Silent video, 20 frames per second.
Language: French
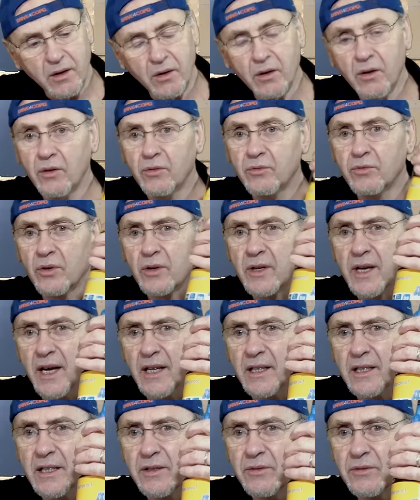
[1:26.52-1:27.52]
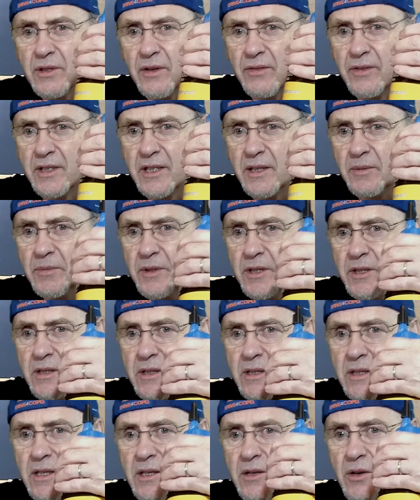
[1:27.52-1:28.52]
vous regardez, vous avez des
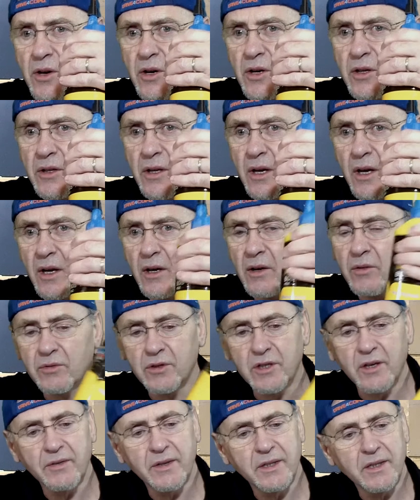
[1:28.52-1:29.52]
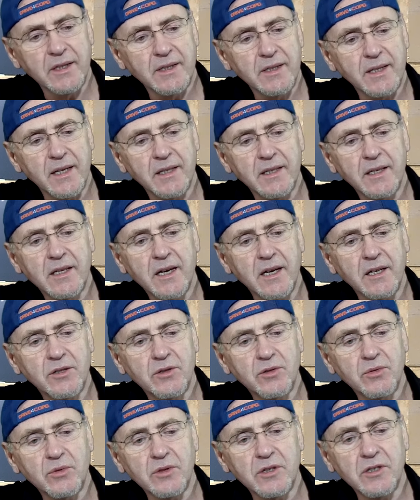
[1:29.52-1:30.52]
petites icônes, vous avez des
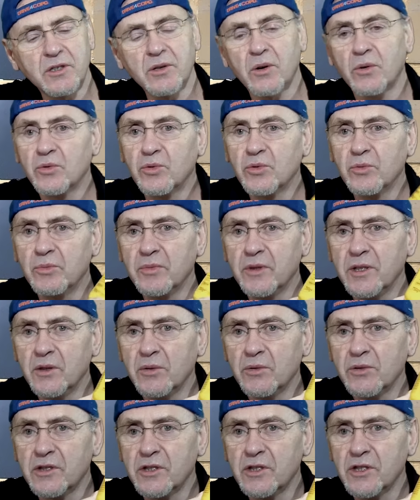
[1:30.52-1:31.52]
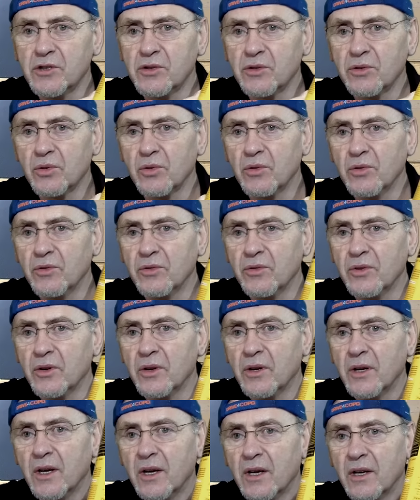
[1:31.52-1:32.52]
indications. Ici en tout petit aussi, je
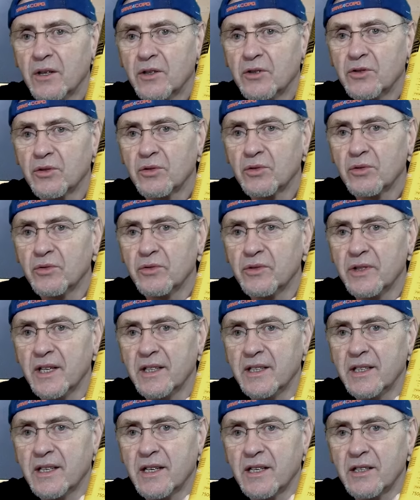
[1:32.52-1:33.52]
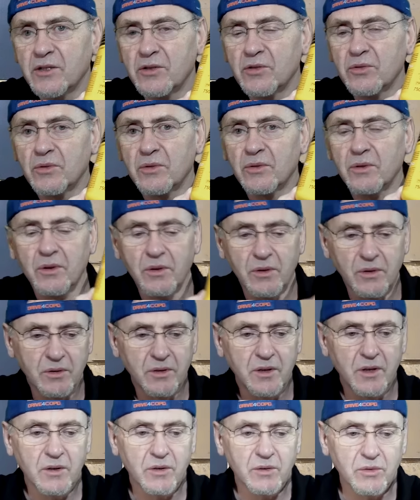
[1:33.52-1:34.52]
trouve, je trouve une
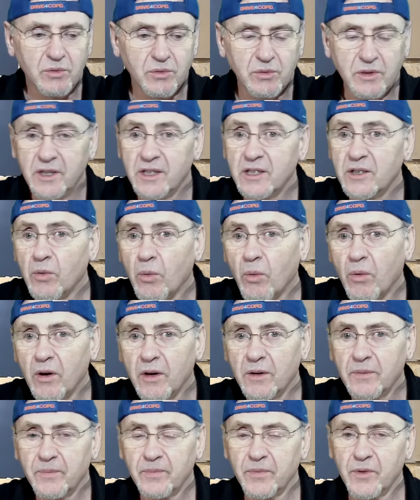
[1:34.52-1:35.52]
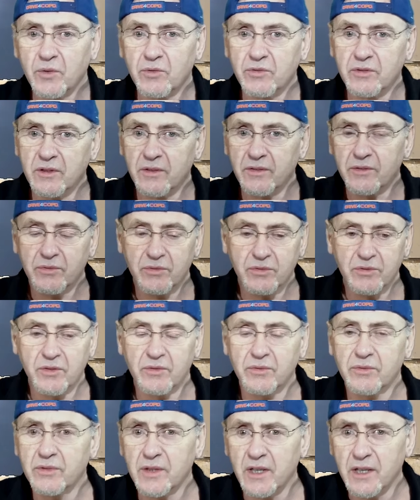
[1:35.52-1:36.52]
indication de D3, Donc
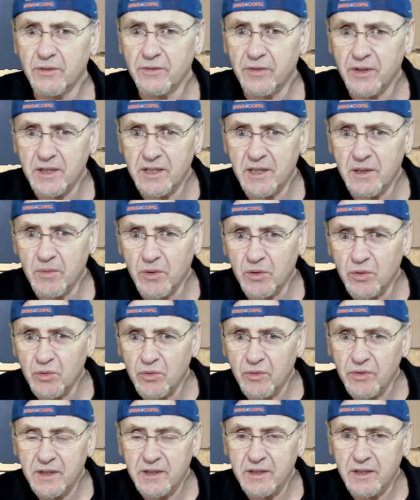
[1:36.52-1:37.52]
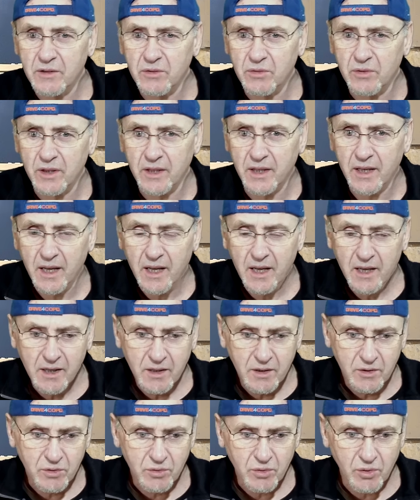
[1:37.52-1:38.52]
vous, allez facilement trouver ça sur les,
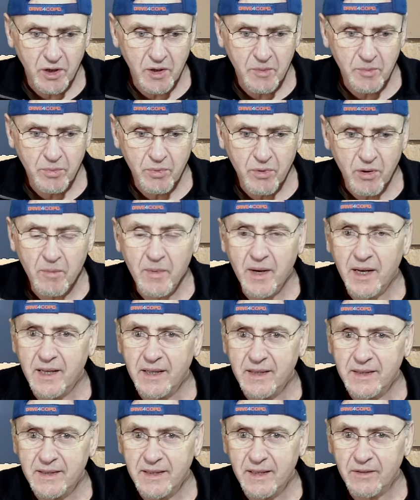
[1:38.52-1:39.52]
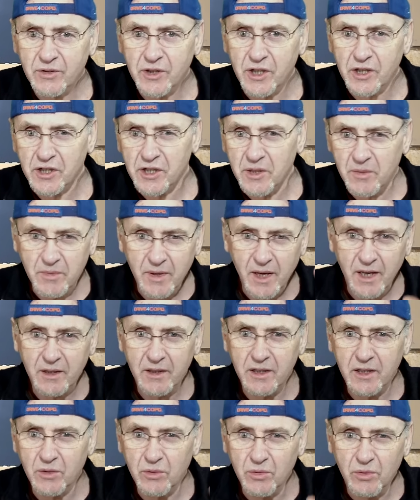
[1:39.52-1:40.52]
sur les pots en magasin. Cherchez bien
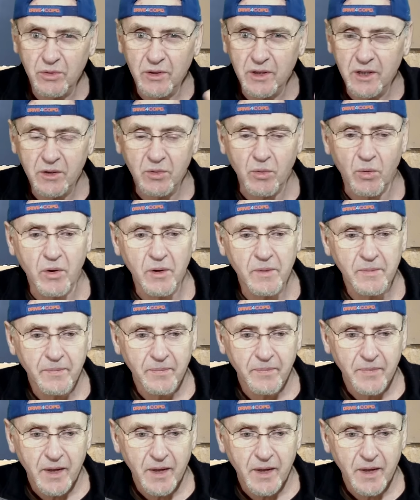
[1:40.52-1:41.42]
D2, D3.